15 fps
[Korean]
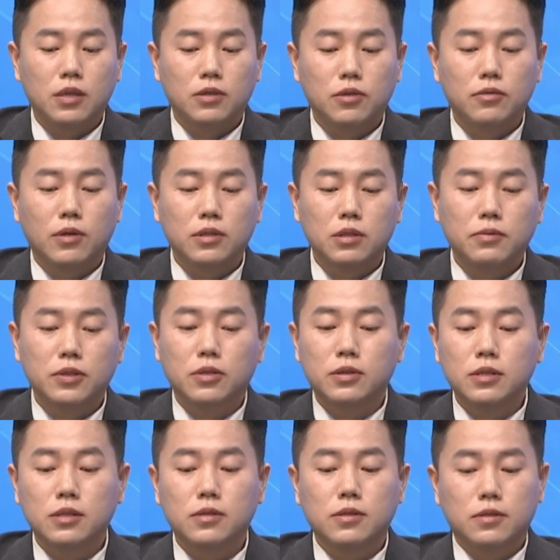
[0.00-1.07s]
그런
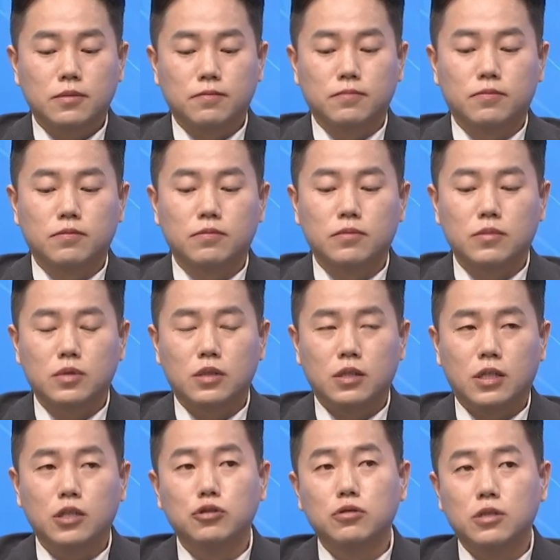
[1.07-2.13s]
관점에서는 음,
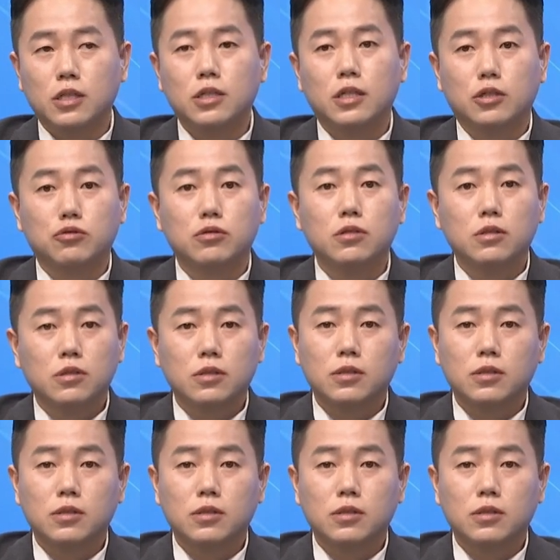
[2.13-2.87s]
기술 신기술에